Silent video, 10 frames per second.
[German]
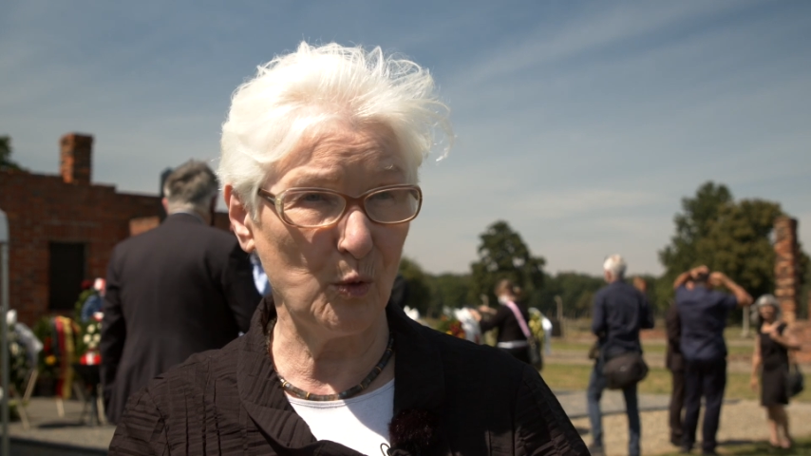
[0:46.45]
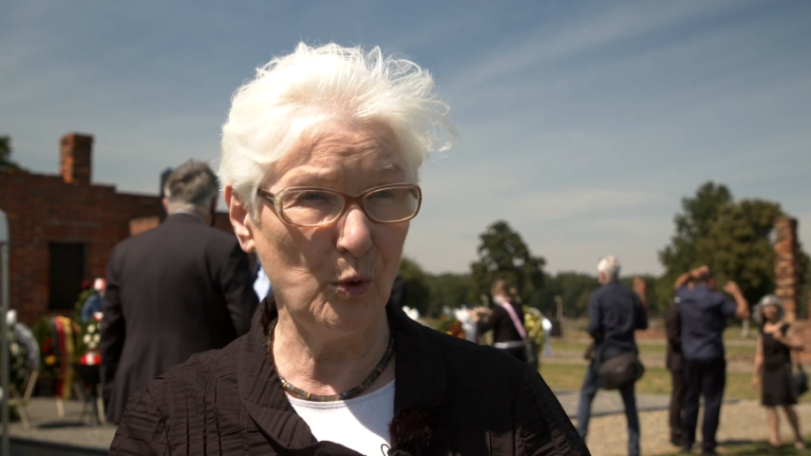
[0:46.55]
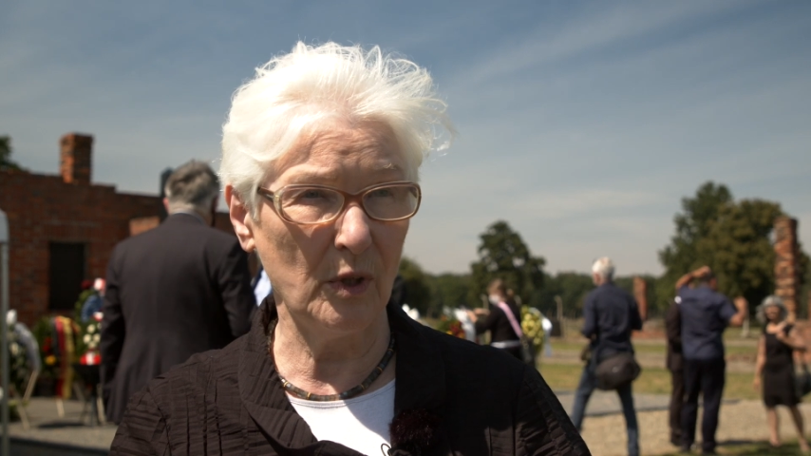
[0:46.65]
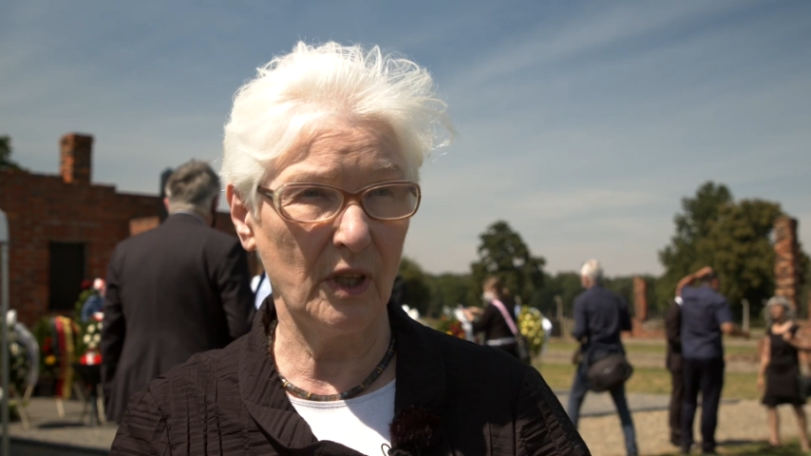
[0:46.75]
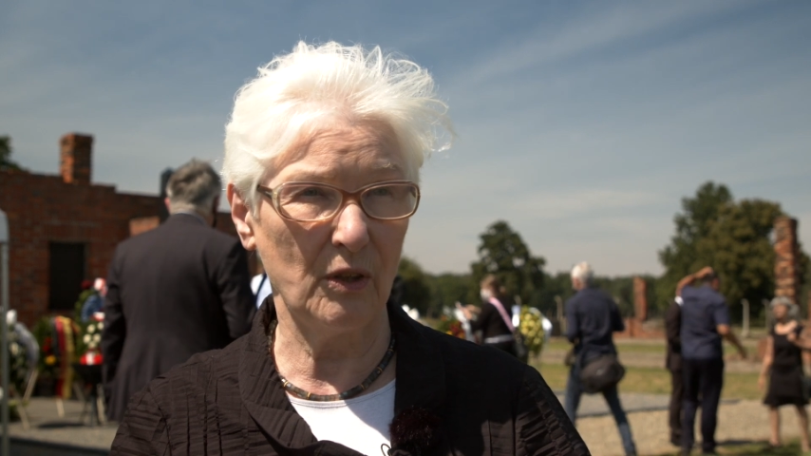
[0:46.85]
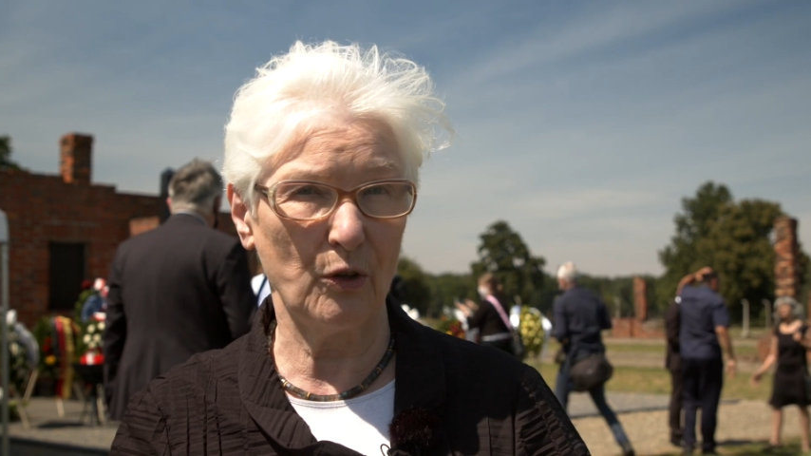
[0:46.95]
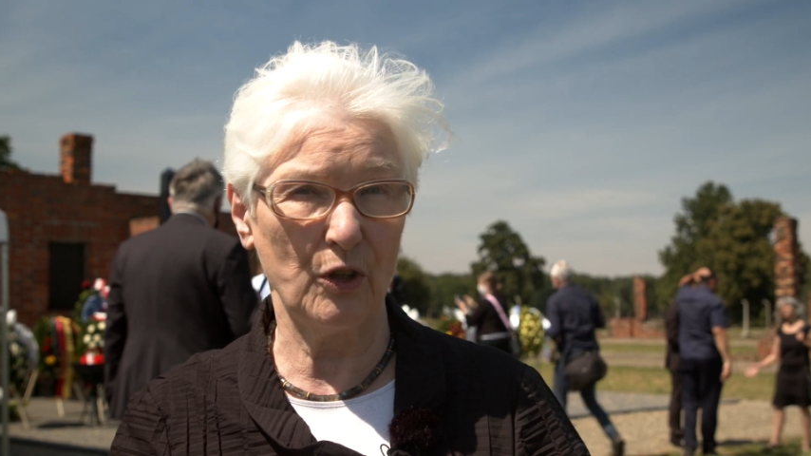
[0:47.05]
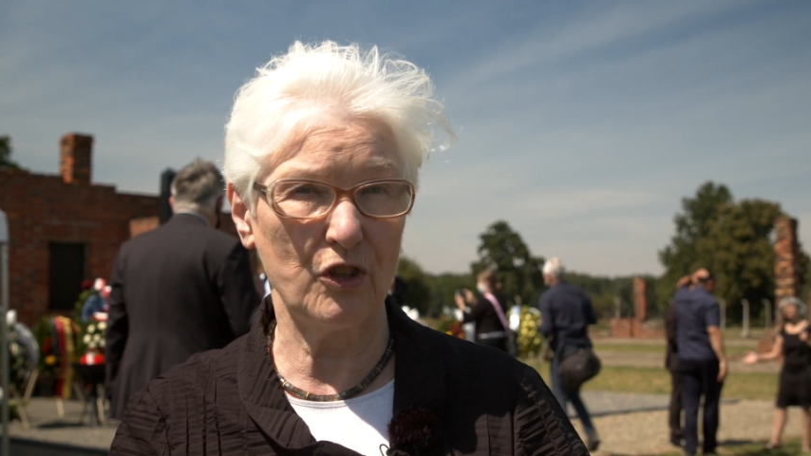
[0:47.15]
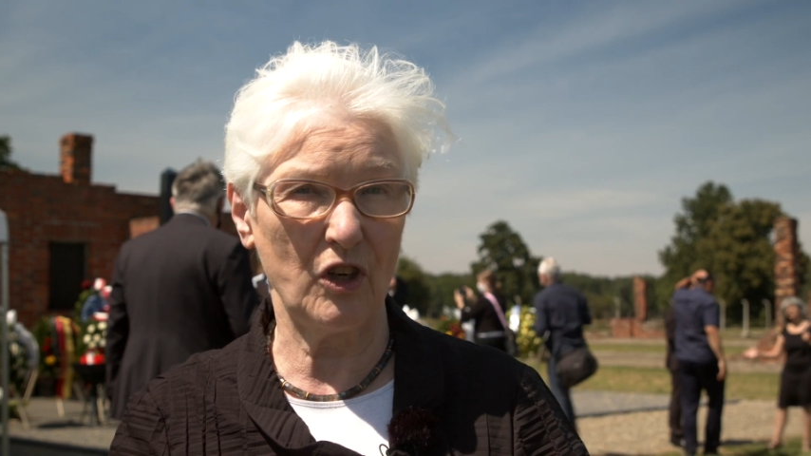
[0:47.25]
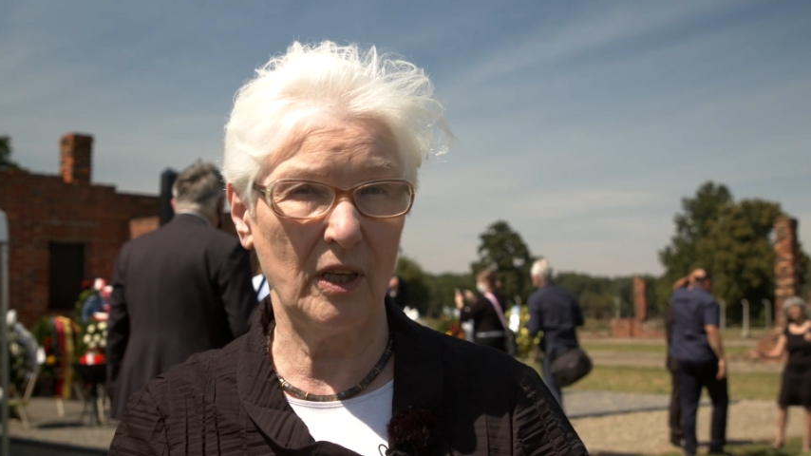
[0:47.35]
Juden in
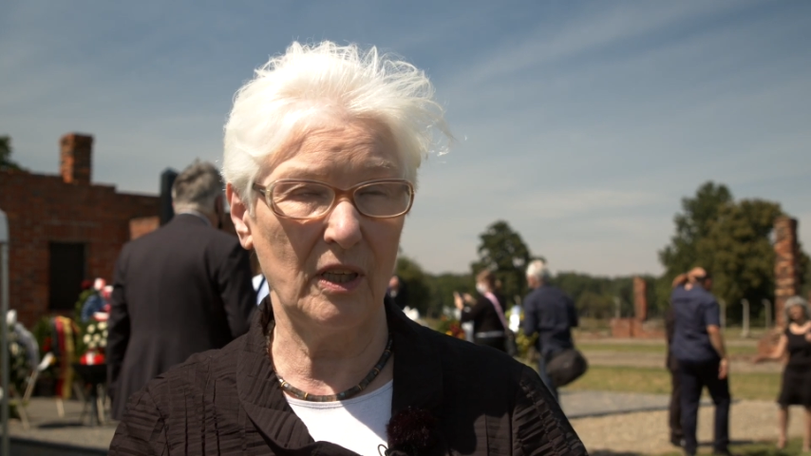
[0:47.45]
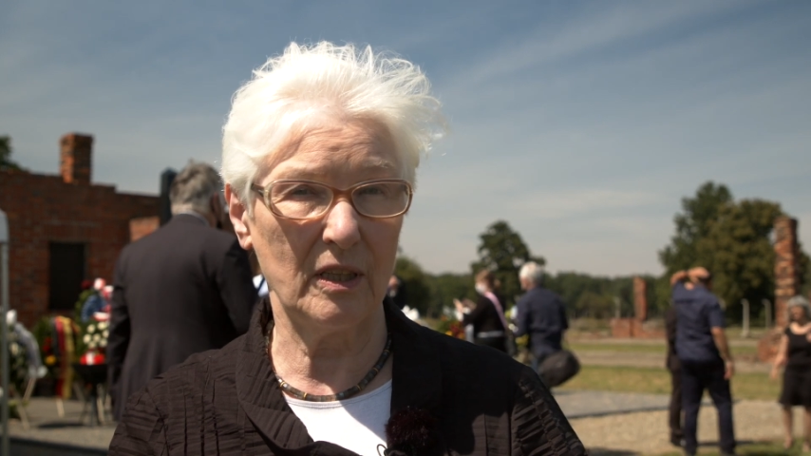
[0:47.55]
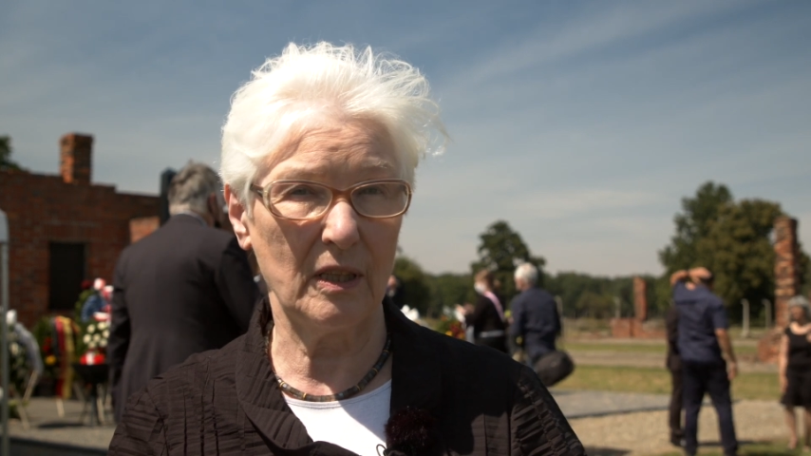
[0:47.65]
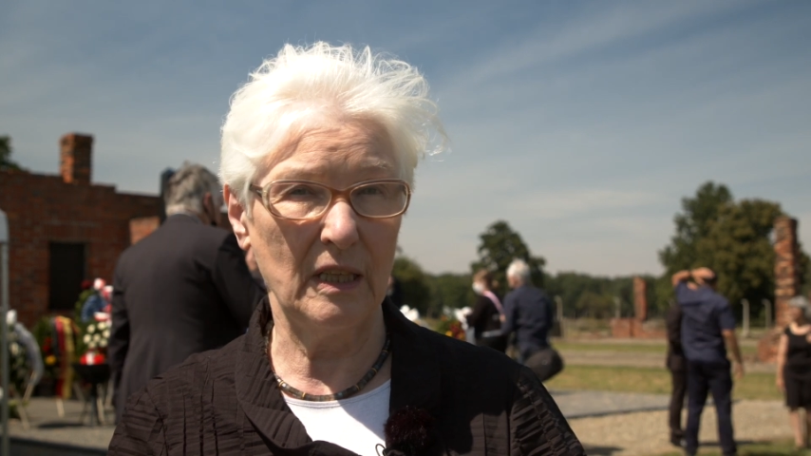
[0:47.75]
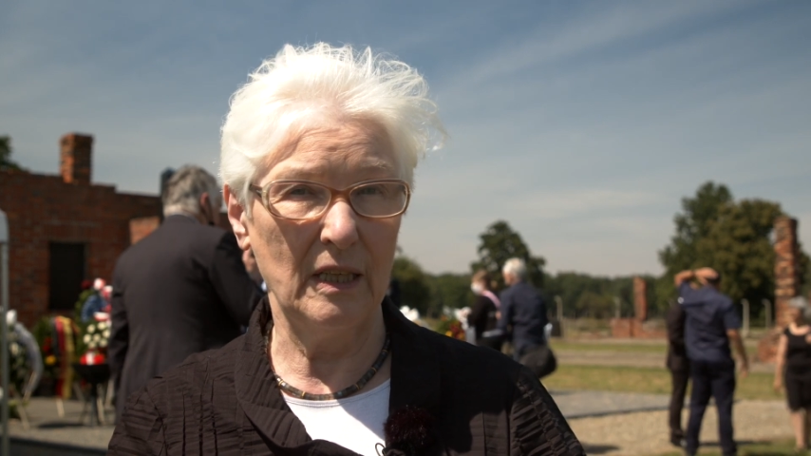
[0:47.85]
Deutschland,